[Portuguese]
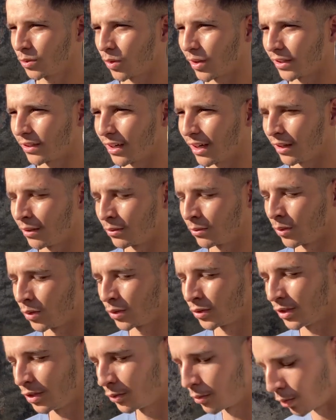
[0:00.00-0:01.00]
quadrado, um
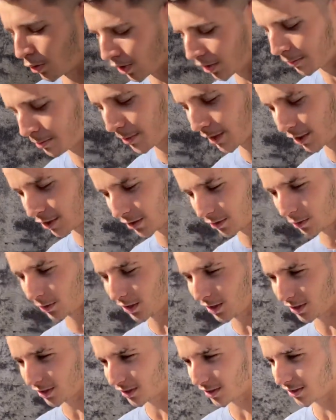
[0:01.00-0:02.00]
golzinho bola PA
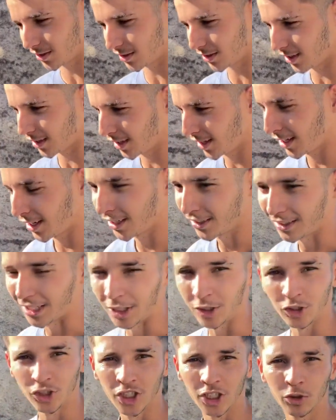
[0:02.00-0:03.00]
G2. E
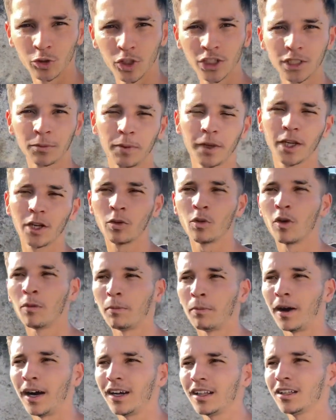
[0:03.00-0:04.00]
do G2 eu peguei um
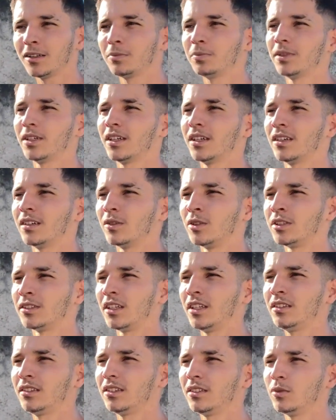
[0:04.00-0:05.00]
Opala PA
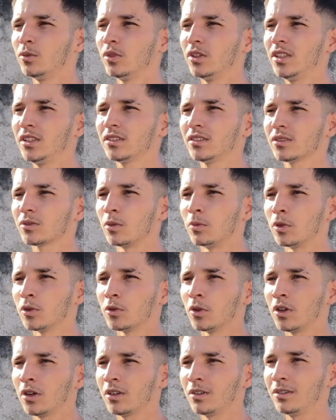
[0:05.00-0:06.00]
82
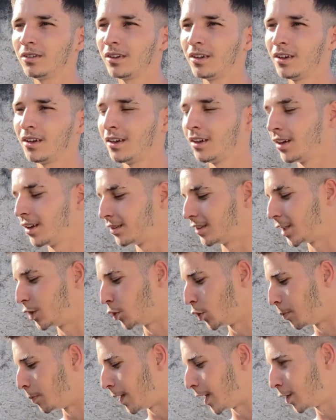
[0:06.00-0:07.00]
Commodore. E
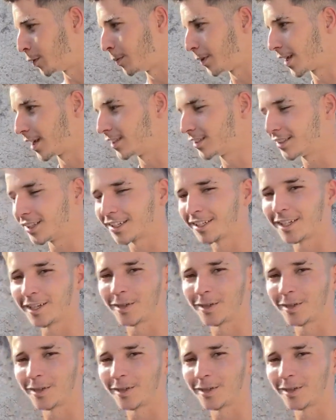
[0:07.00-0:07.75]
do Opala eu peguei esse daqui